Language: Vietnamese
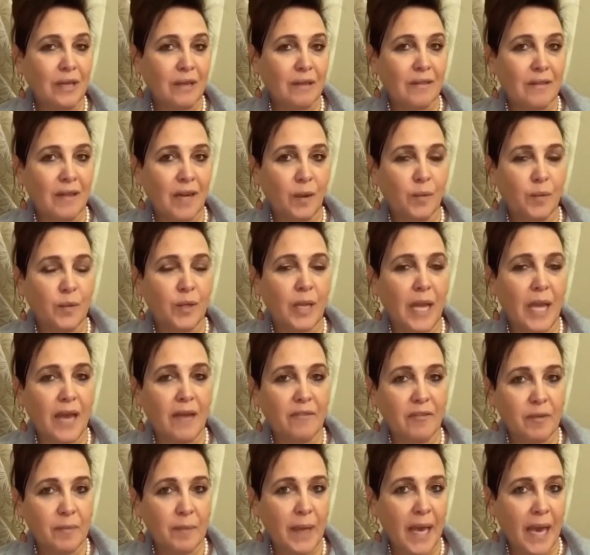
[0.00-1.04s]
Tất cả mọi
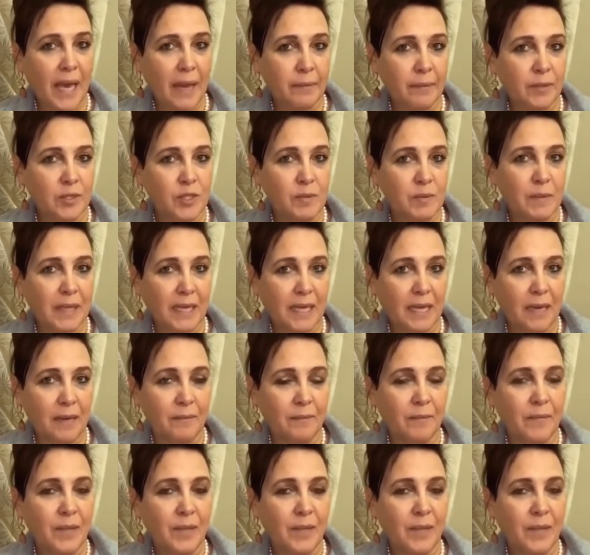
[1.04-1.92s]
thứ tôi chưa từng làm đến